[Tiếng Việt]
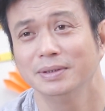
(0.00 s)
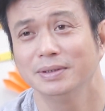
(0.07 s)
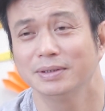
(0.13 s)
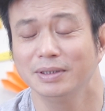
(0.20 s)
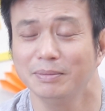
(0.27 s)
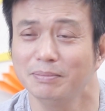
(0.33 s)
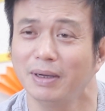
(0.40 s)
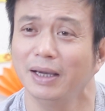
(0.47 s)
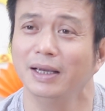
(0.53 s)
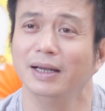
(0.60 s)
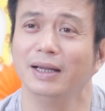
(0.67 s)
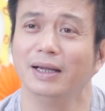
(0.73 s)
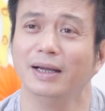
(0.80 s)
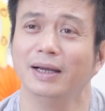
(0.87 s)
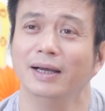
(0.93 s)
Nhưng rất may
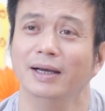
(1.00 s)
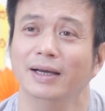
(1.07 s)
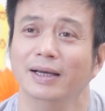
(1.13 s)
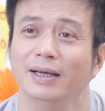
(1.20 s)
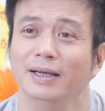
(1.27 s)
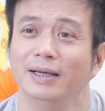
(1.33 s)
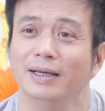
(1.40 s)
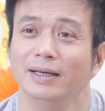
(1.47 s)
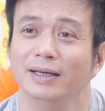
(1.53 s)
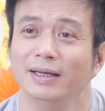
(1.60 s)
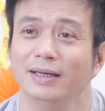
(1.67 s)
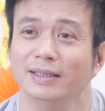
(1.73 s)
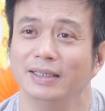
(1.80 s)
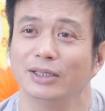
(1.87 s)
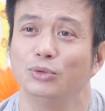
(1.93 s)
là
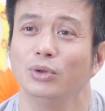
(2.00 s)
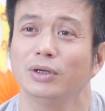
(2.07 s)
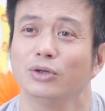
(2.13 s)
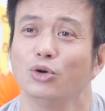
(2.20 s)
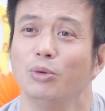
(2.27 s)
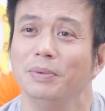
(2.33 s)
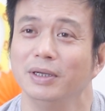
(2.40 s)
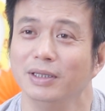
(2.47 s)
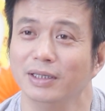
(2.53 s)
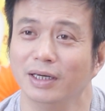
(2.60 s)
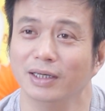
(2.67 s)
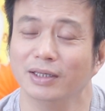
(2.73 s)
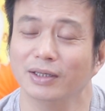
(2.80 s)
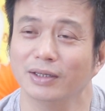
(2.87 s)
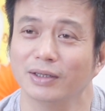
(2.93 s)
nhà thuốc Đỗ Minh
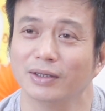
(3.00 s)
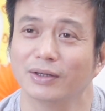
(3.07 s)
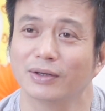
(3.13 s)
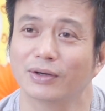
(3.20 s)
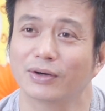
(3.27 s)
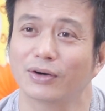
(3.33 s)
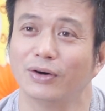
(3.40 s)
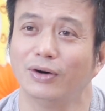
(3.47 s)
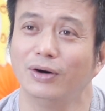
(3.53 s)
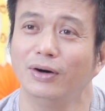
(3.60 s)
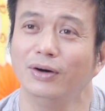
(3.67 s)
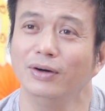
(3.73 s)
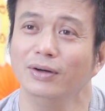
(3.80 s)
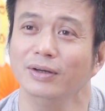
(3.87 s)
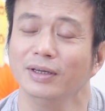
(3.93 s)
Đường
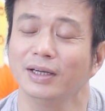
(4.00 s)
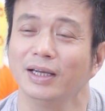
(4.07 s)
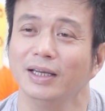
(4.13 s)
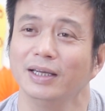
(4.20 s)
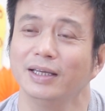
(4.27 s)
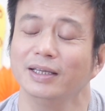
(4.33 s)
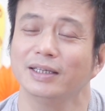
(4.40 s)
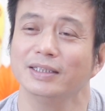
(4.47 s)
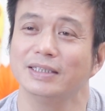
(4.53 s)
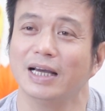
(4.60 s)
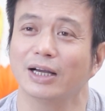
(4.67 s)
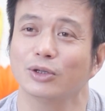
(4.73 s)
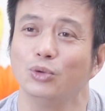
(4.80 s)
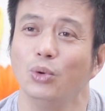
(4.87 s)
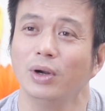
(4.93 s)
có cái
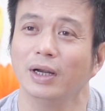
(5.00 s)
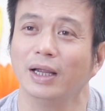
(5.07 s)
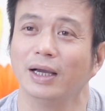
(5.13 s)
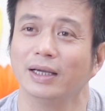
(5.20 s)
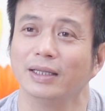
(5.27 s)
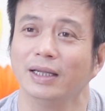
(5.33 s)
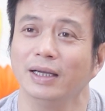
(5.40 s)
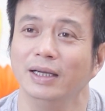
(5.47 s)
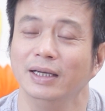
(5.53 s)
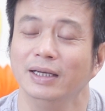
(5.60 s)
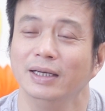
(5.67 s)
dạng thuốc là người ta